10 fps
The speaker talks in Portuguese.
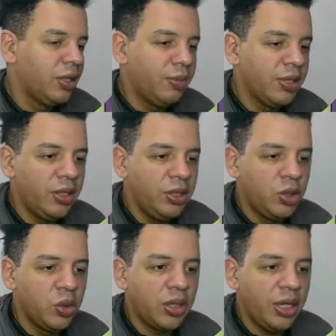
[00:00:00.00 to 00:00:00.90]
tá mandando a
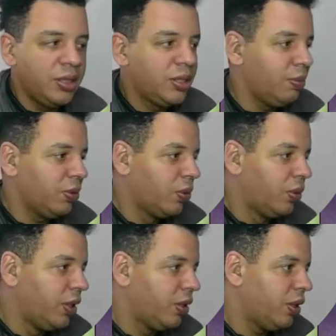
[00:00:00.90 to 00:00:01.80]
gente chutar em cima do
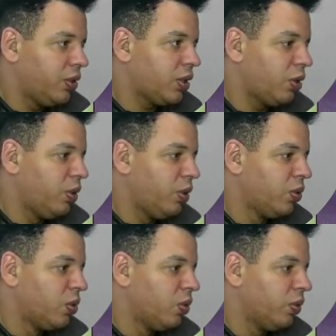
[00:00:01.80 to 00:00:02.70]
goleiro, né? Chutar no meio
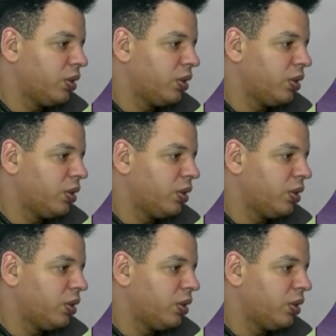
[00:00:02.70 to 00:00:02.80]
do gol.